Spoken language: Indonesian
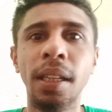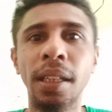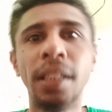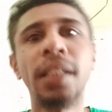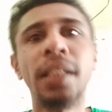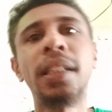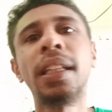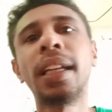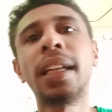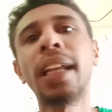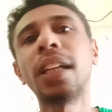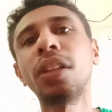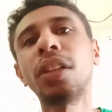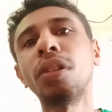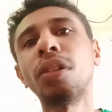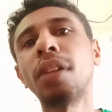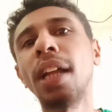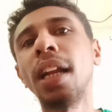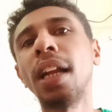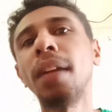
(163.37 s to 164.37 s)

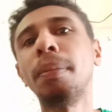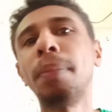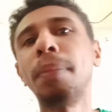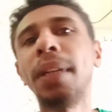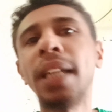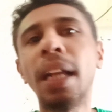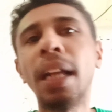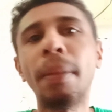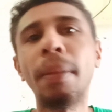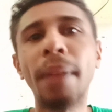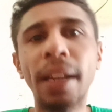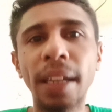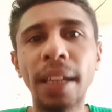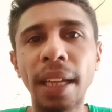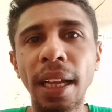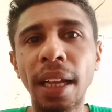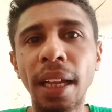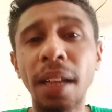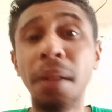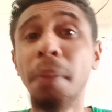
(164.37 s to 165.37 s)
Direktoral Bina
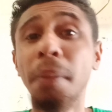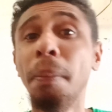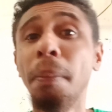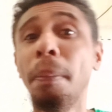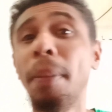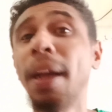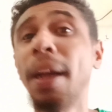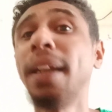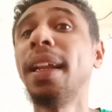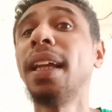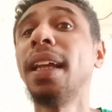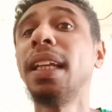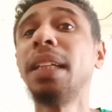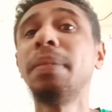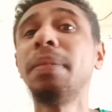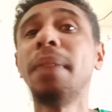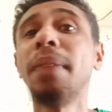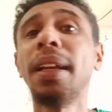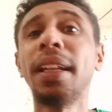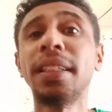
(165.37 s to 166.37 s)
Marga pada 5
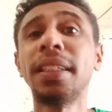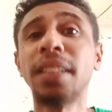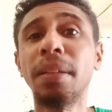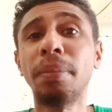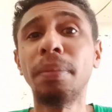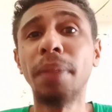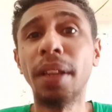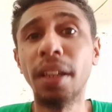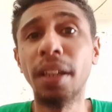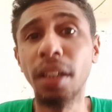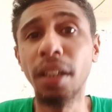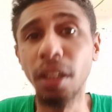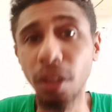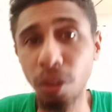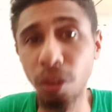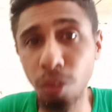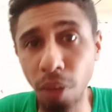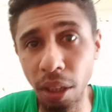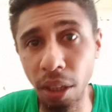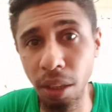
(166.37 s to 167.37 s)
Desember
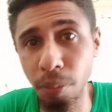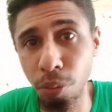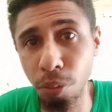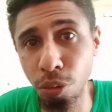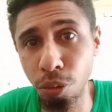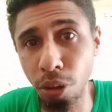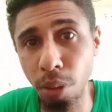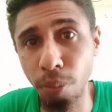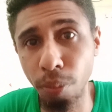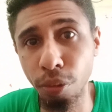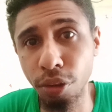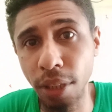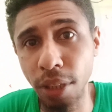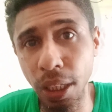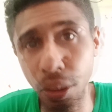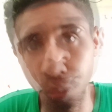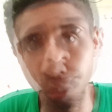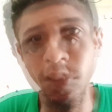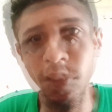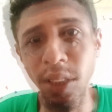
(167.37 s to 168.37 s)

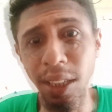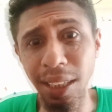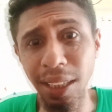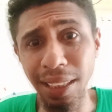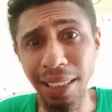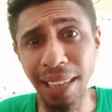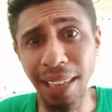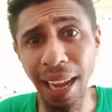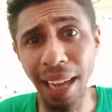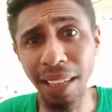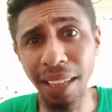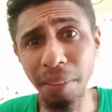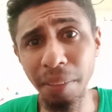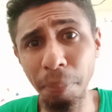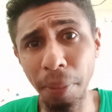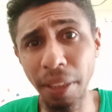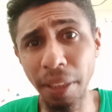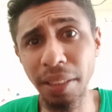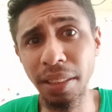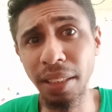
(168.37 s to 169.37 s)
2021.
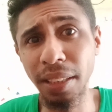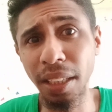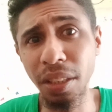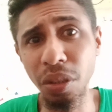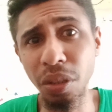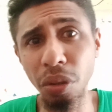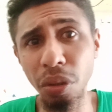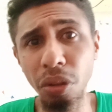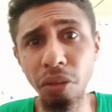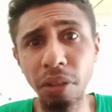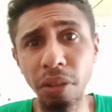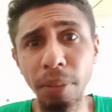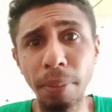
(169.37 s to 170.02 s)
Dan Presiden Jokowi